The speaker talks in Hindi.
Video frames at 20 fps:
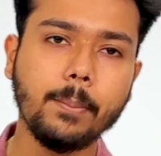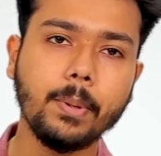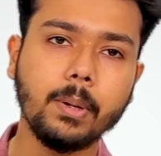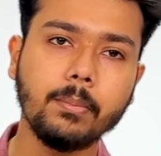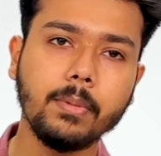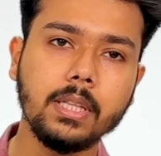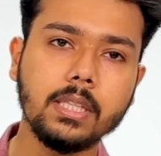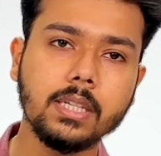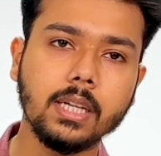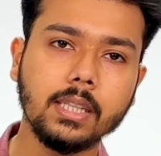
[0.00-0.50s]
पर
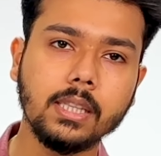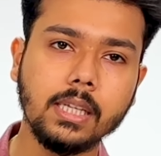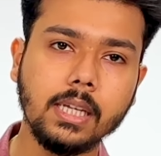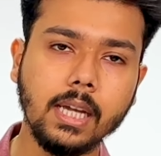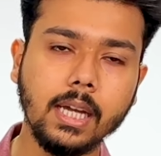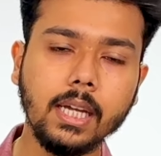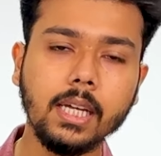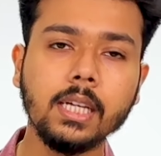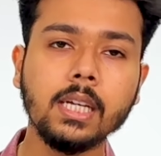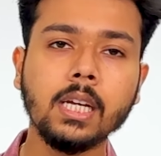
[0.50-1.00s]
मिल जाती
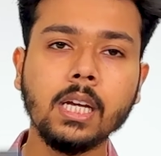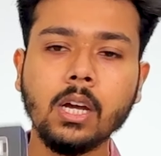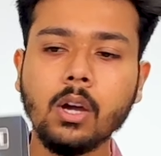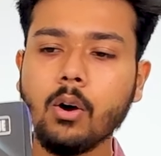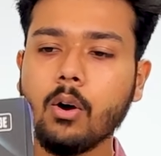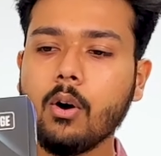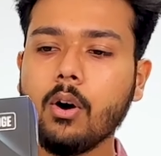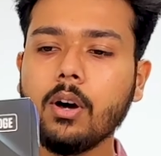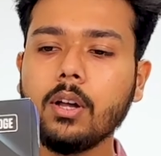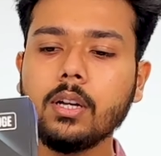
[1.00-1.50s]
है
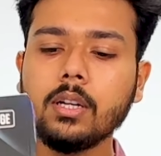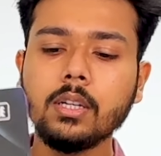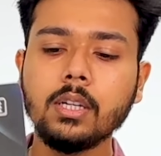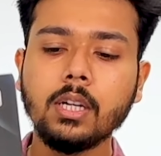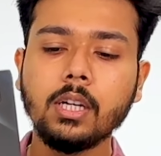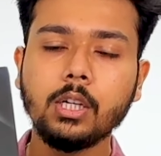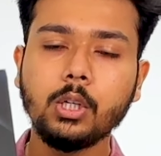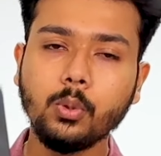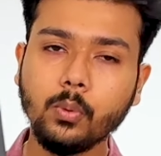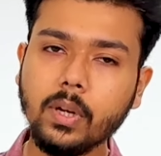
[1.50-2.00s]
और
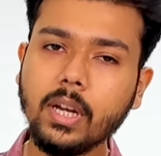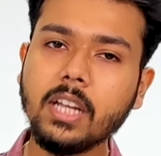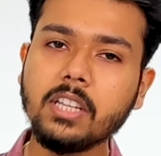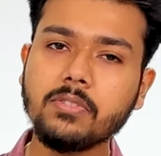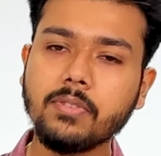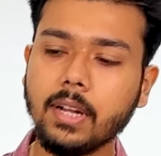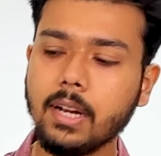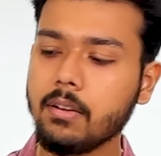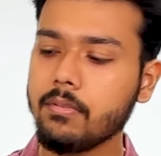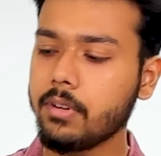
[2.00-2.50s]
ट्विन एज
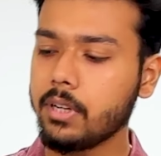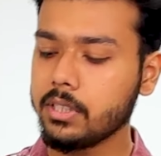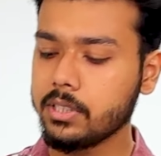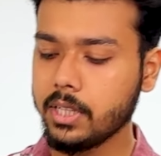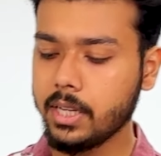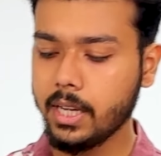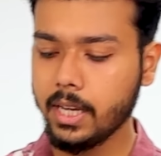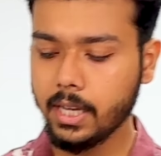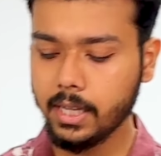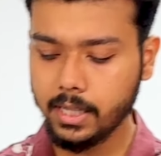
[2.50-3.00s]
वाला वर्जन
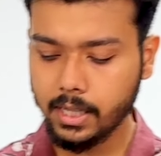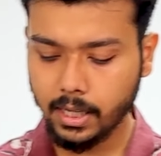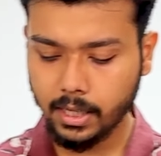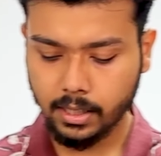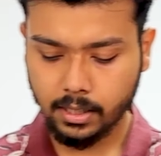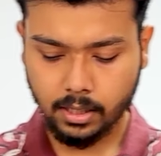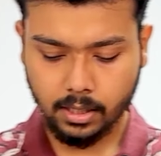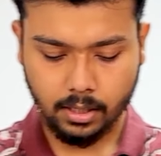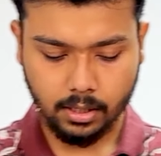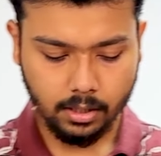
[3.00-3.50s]
है ये
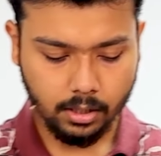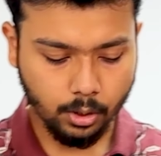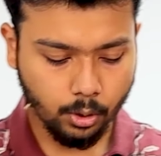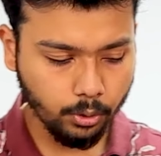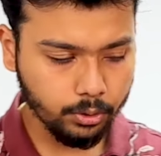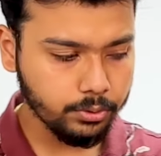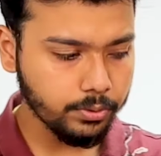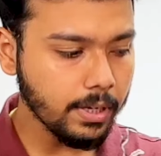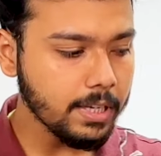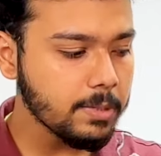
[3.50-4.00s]

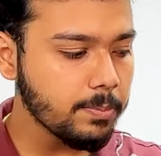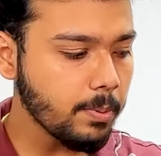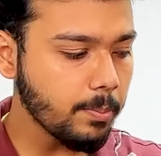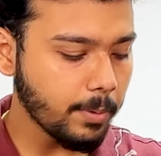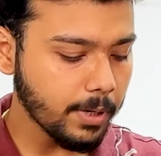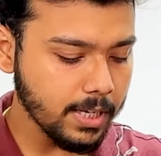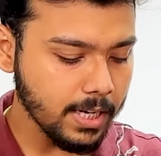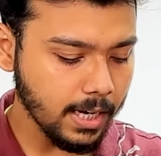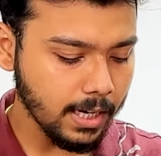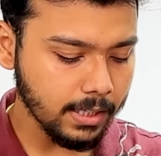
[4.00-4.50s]
लुक्स वाइज भी
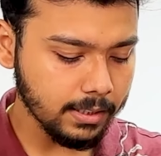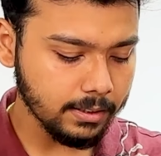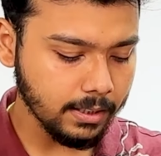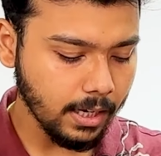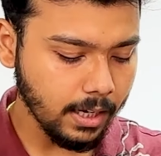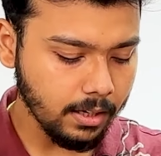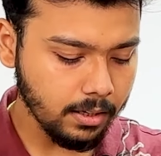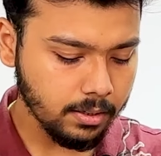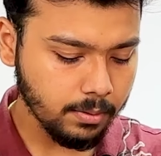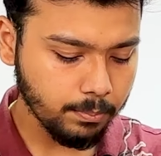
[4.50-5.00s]
बढ़िया लगता
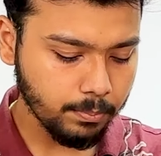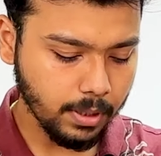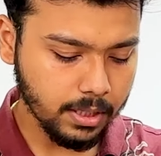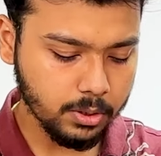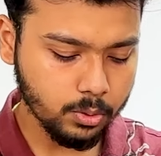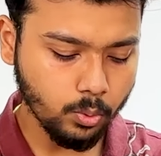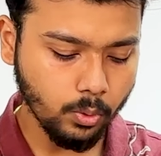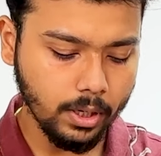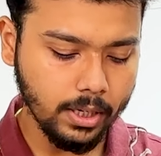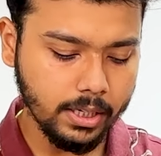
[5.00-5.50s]
है प्लस
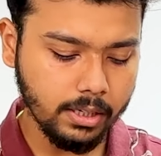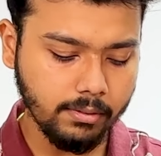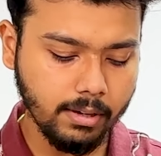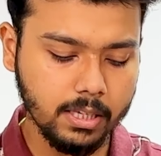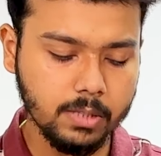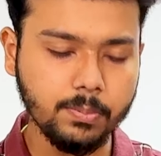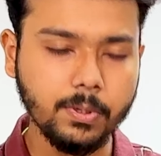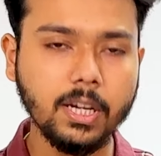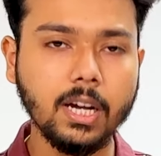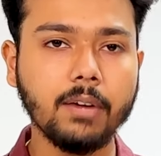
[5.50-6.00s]
क्वालिटी वाइज
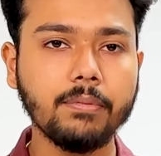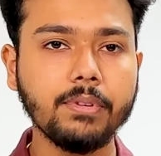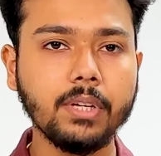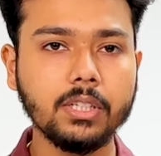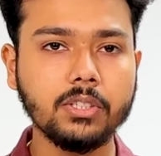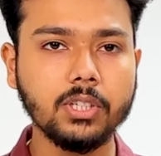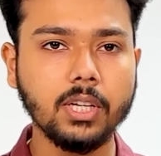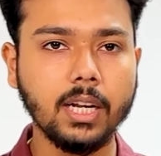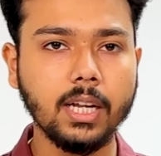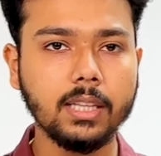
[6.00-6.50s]
भी काफी
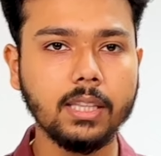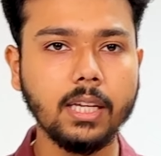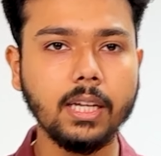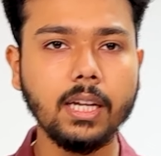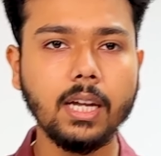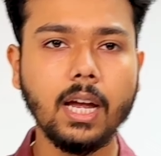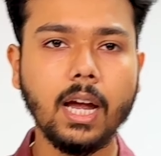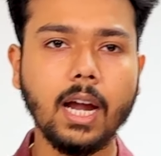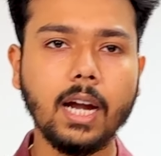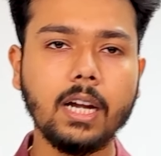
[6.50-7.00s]
अच्छा रहता है
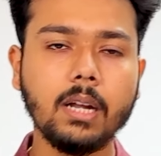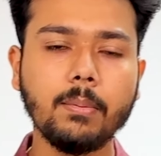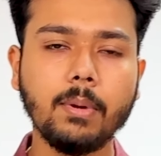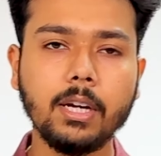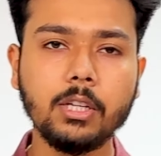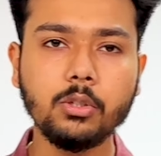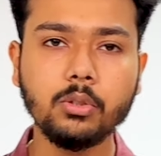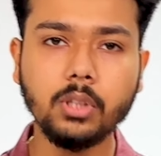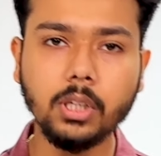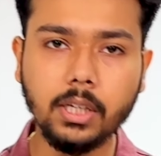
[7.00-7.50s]
एंड हमारा
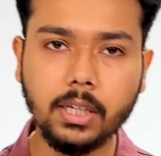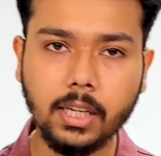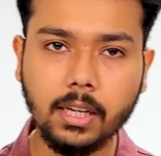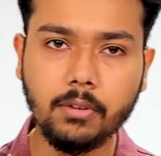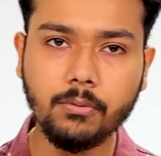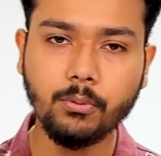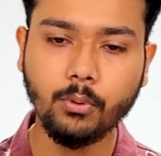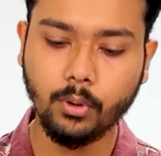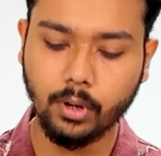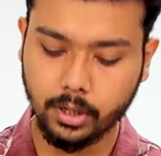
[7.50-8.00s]
जो थर्टीन
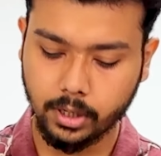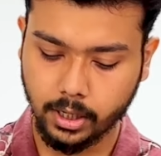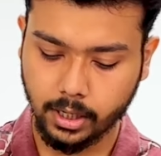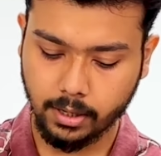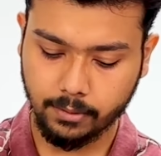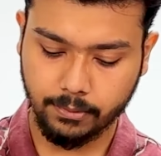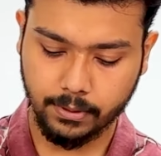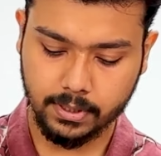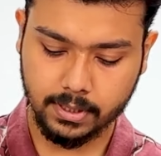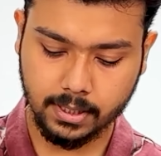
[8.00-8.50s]
फोर हंड्रेड
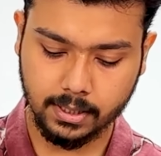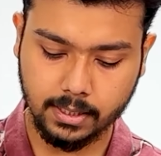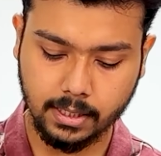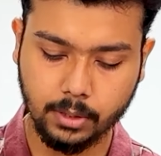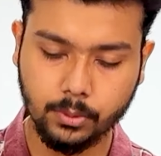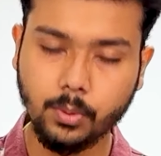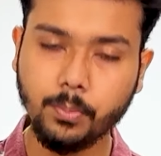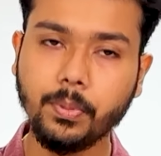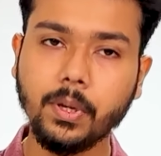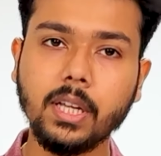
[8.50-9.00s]
एफ के साथ
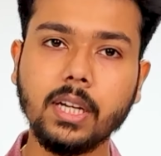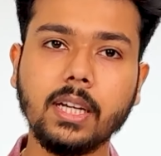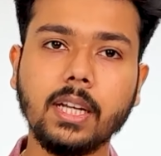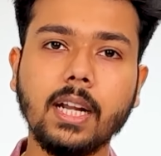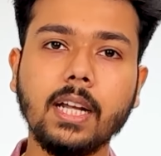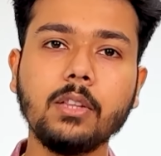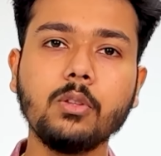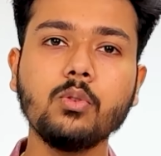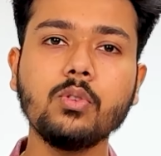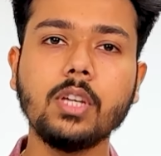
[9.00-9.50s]
में पेयर करा
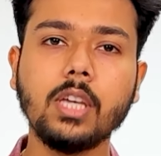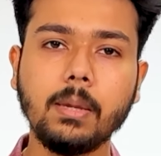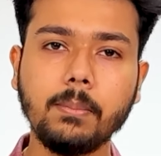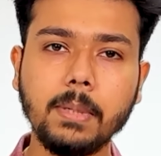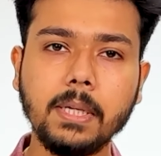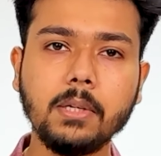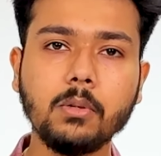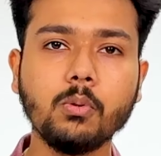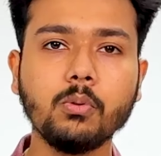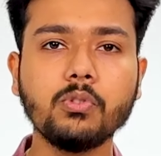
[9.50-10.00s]
है तो
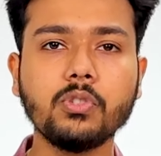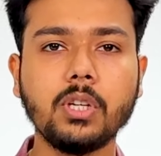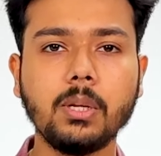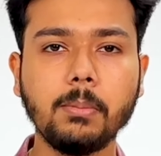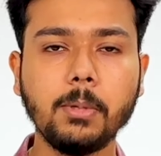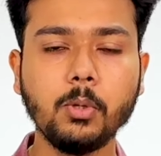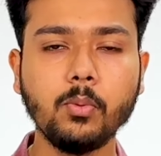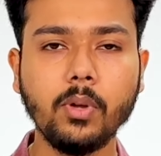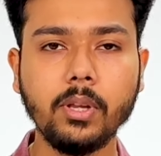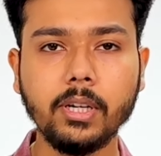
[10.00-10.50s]
गेमिंग हो
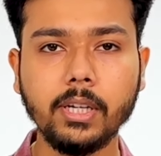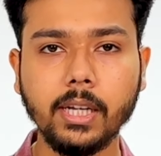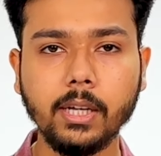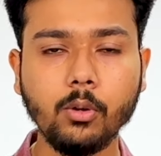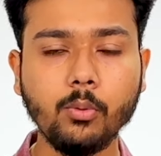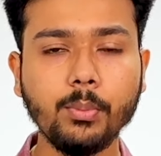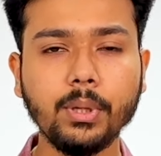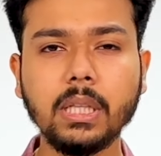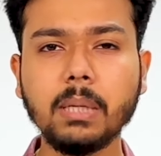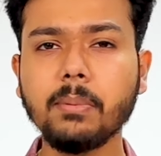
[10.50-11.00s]
स्ट्रीमिंग हो एडिटिंग हो
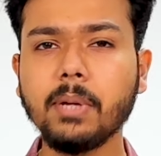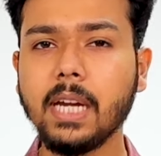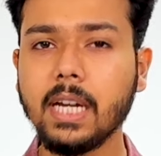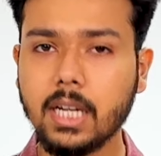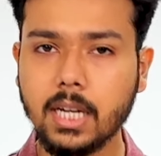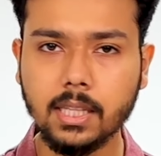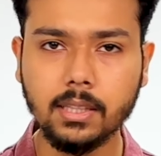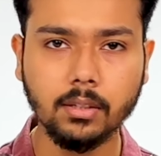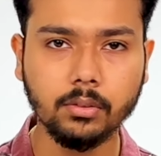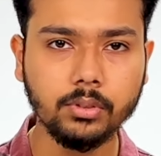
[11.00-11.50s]
मतलब
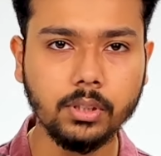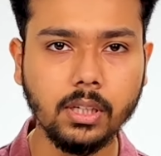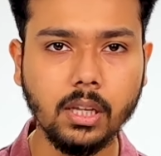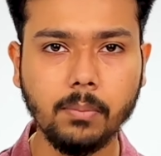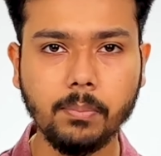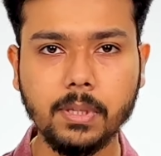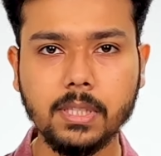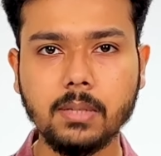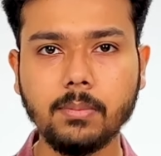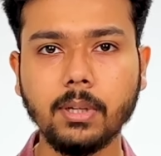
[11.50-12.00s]
एट्टी थाउजेंड के
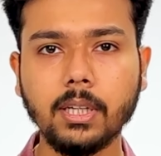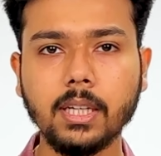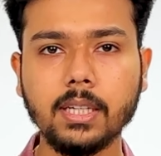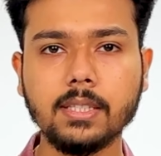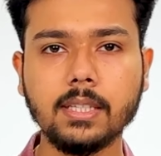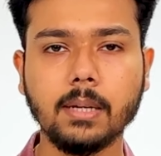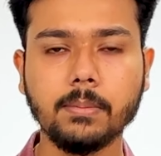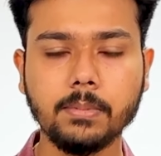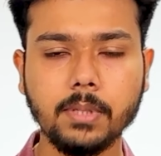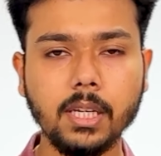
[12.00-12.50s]
पीसी बेल्ट के
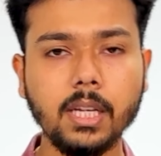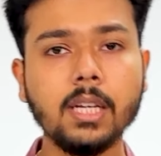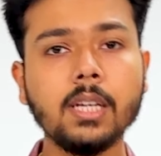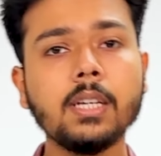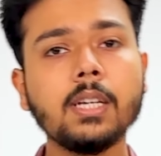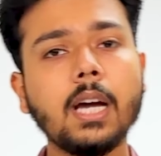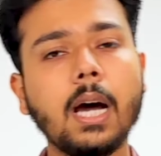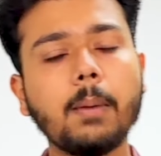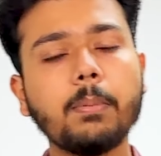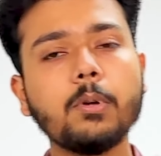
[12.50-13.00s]
हिसाब से
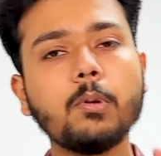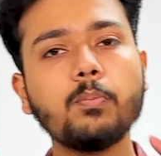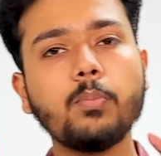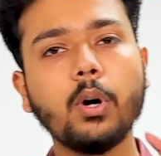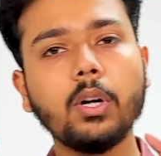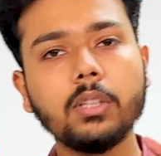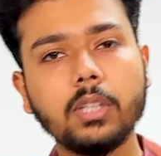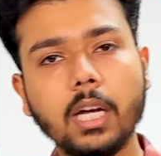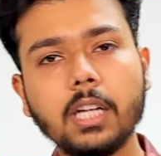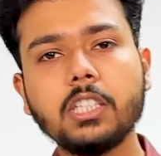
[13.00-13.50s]
आपको
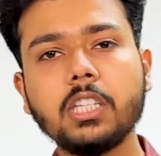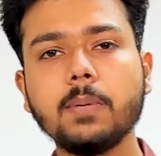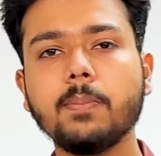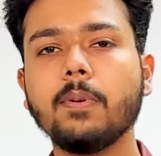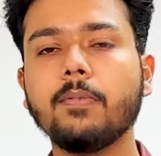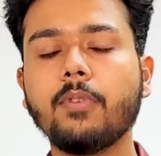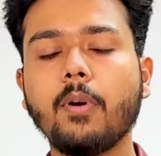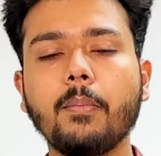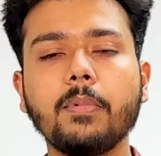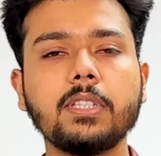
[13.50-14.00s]
बहुत अच्छी
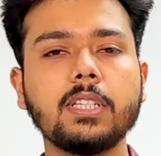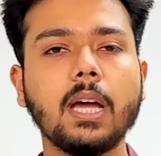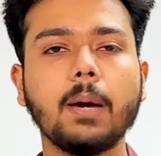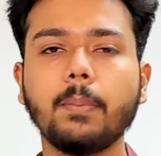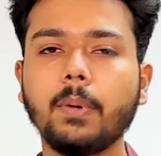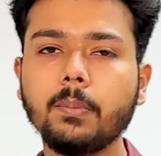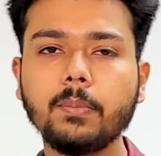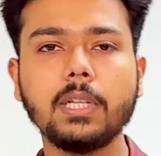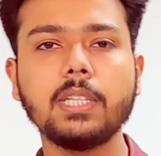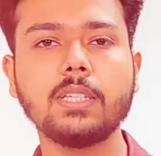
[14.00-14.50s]
परफॉर्मेंस यहाँ पर मिल